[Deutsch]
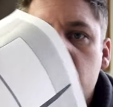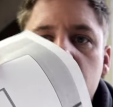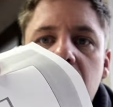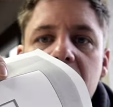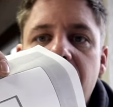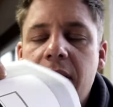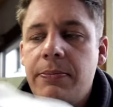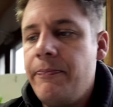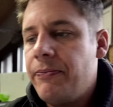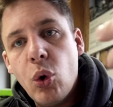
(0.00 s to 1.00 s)
so soll es
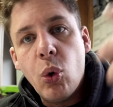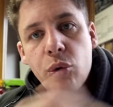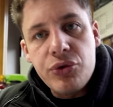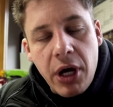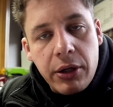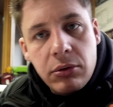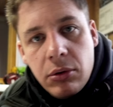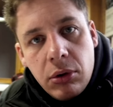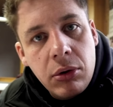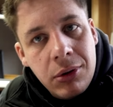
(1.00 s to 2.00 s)
werden. Und dann
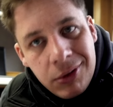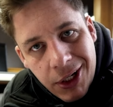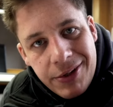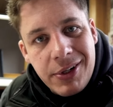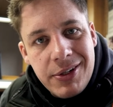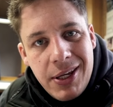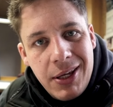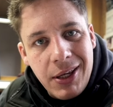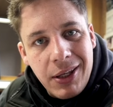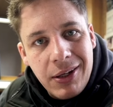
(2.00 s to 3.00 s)
äh, kann es an die
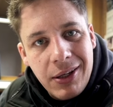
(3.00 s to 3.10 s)
Säge gehen.